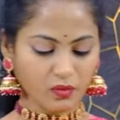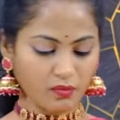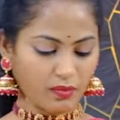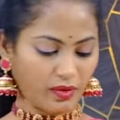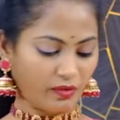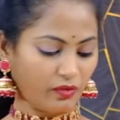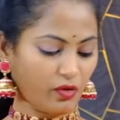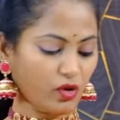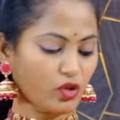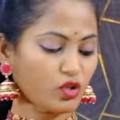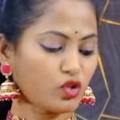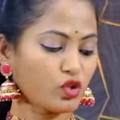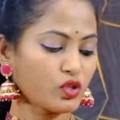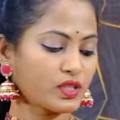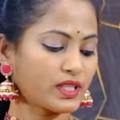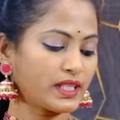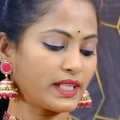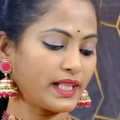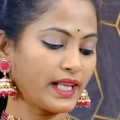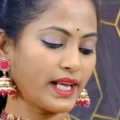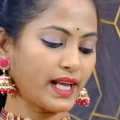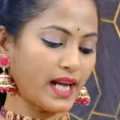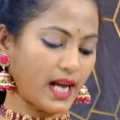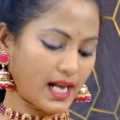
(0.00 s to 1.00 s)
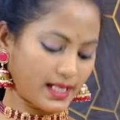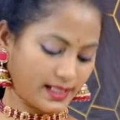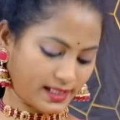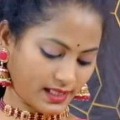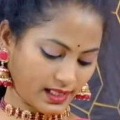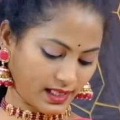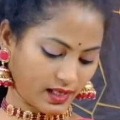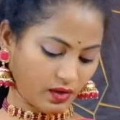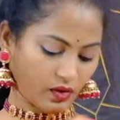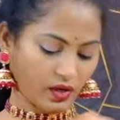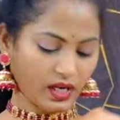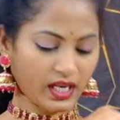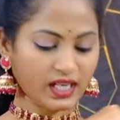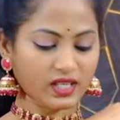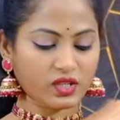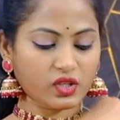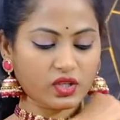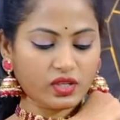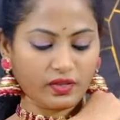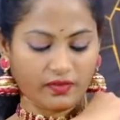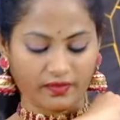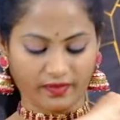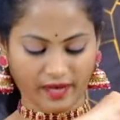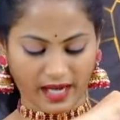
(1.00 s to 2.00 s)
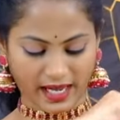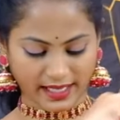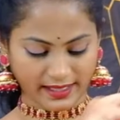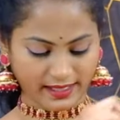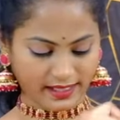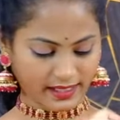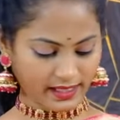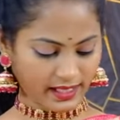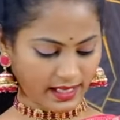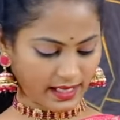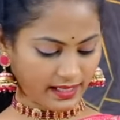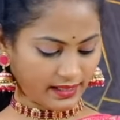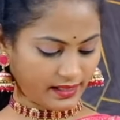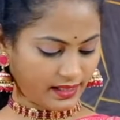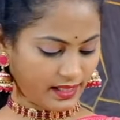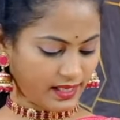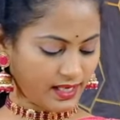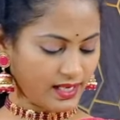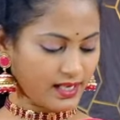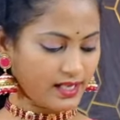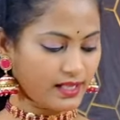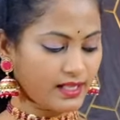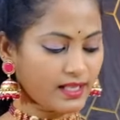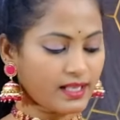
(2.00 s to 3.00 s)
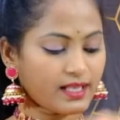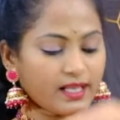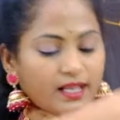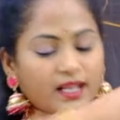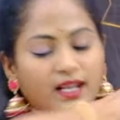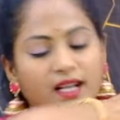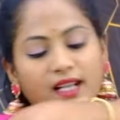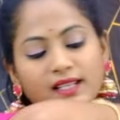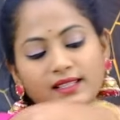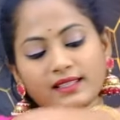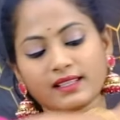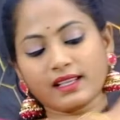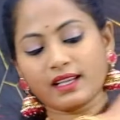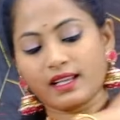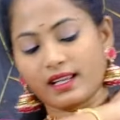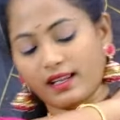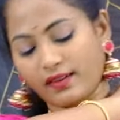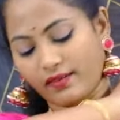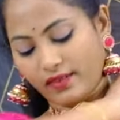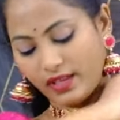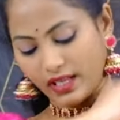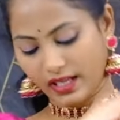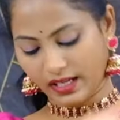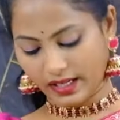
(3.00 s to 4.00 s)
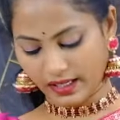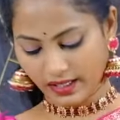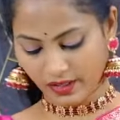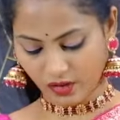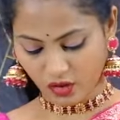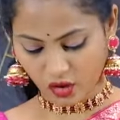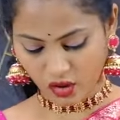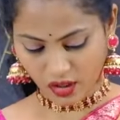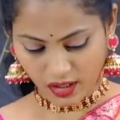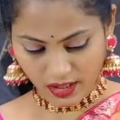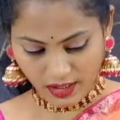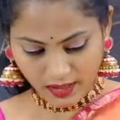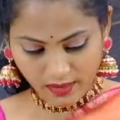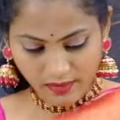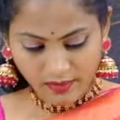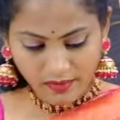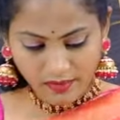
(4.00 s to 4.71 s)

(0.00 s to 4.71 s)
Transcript: బిఫోర్ చూసింది కాస్త క్రష్డ్ ఫ్యాన్సీ అయితే ఇది ఇంకాస్త హెవీ కలెక్షన్